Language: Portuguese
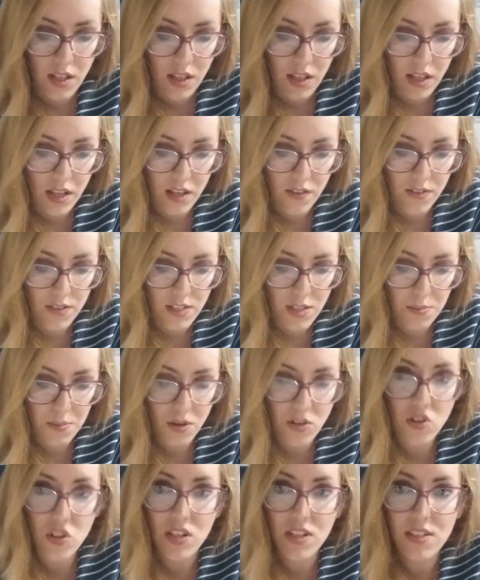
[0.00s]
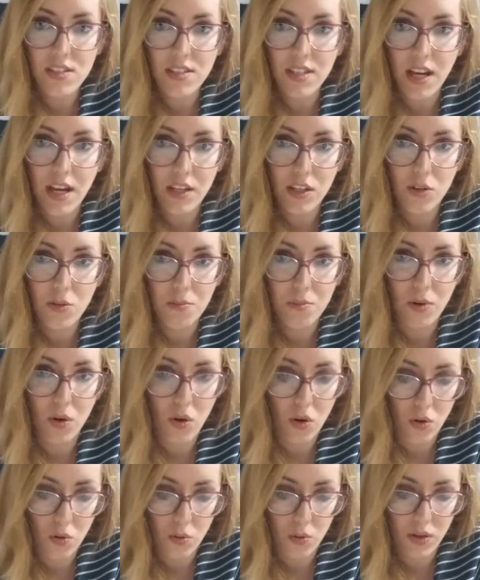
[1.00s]
é, você pode riscar aqui um
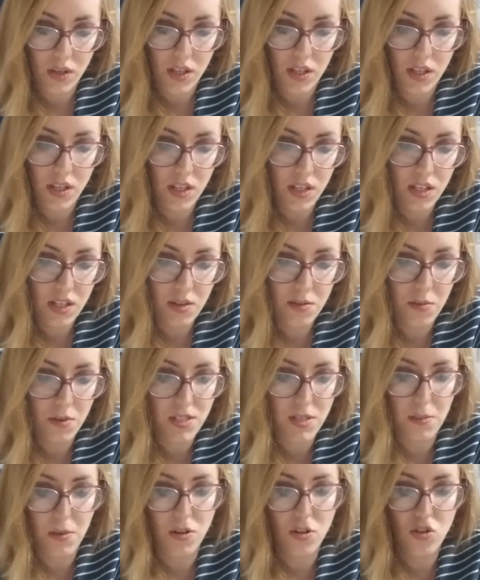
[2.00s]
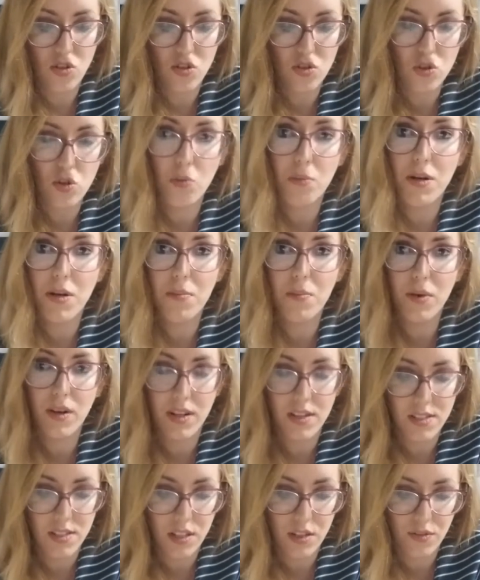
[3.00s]
pouco e, e você pode descobrir por
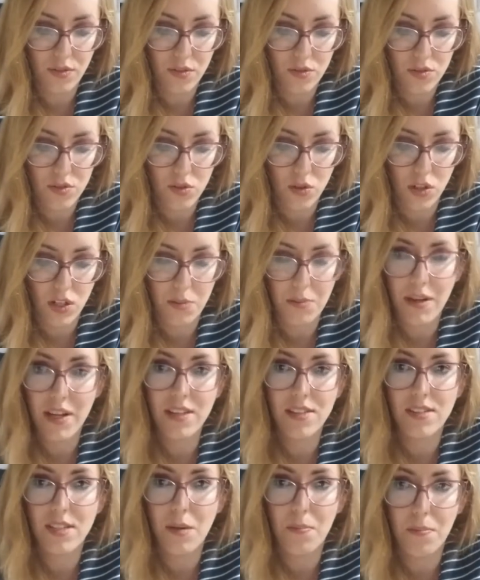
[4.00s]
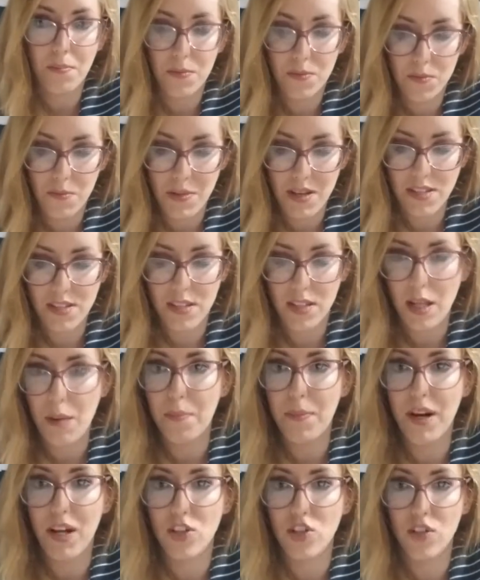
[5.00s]
esse que funciona. Mas, na, mas se na
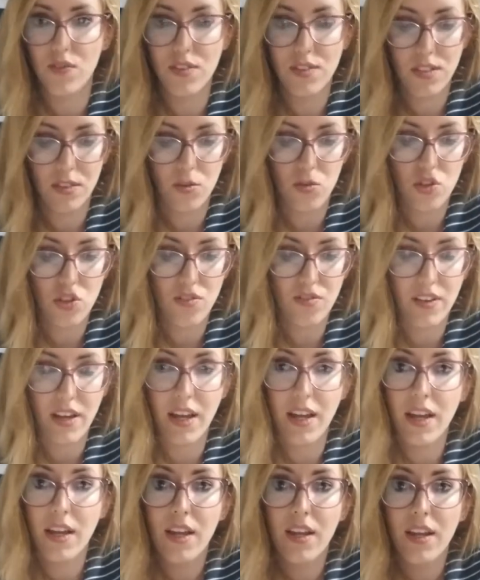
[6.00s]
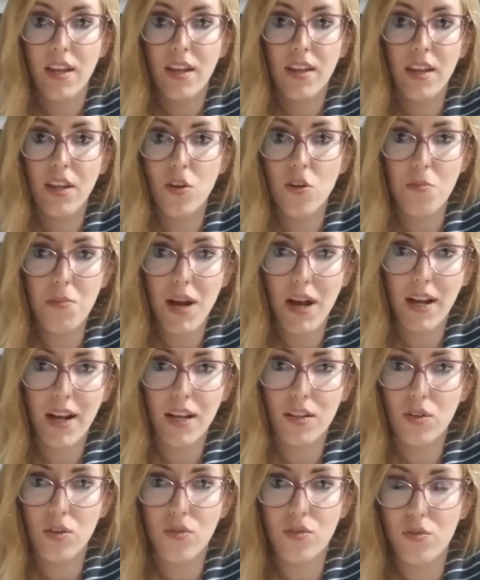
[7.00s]
prática você não tiver nenhum
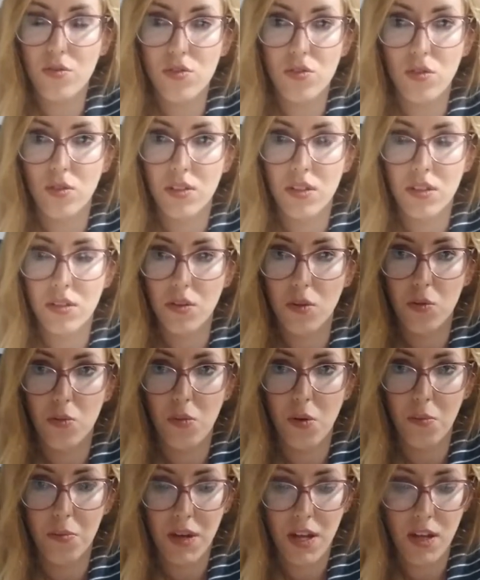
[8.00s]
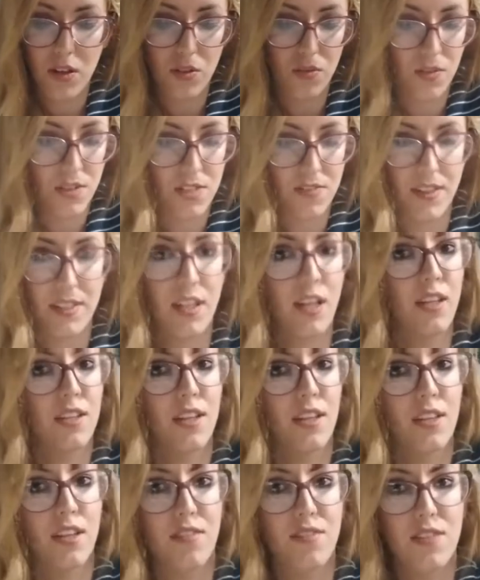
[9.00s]
marcador funcionando no momento, você vai ter que
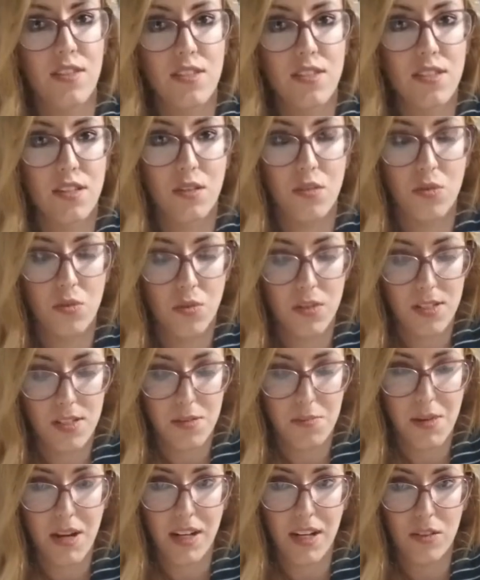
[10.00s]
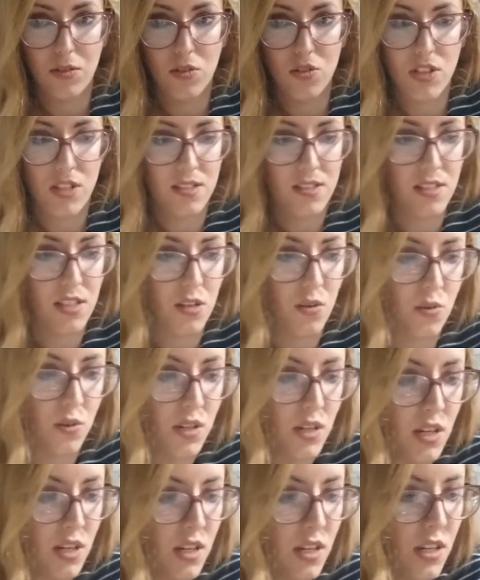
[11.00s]
tentar fazer com esse marcador já seco.
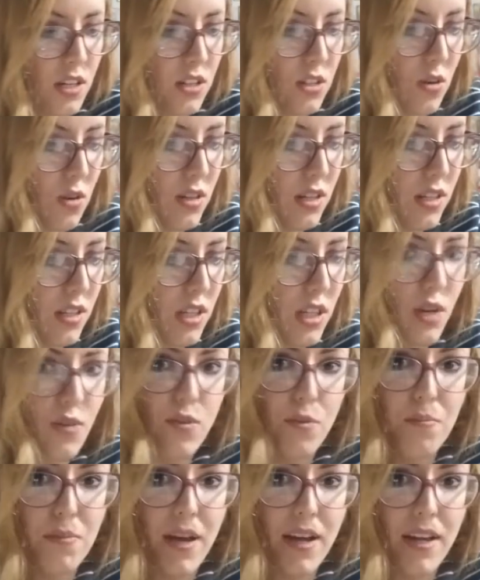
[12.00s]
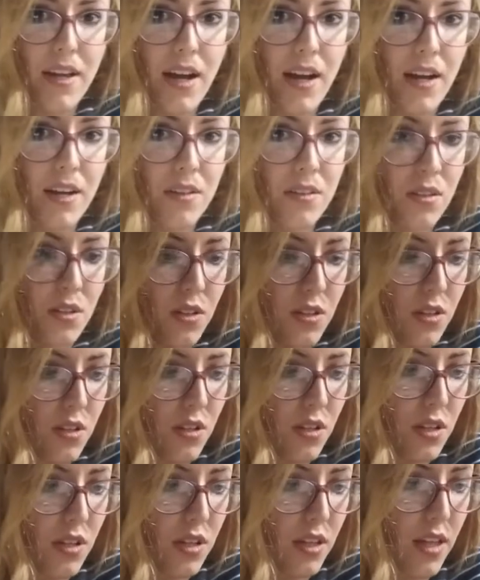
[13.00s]
Então, olha aqui, eu vou pegar
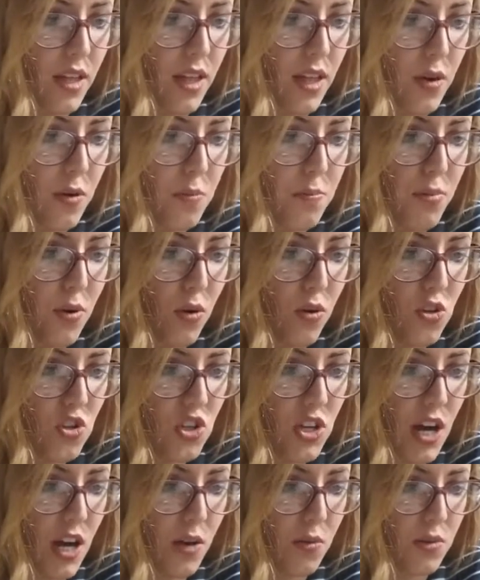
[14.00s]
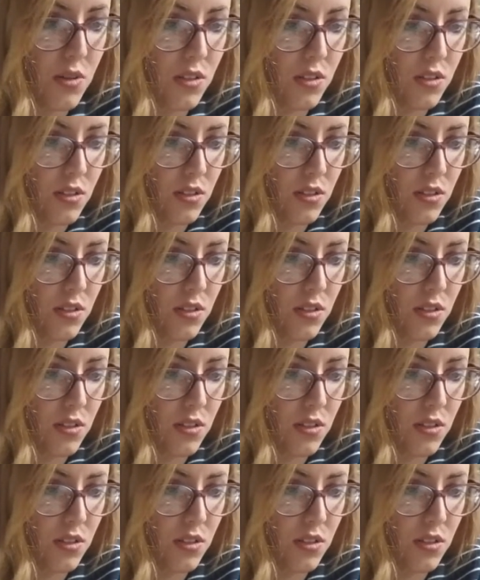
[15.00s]
é, um pouco de água.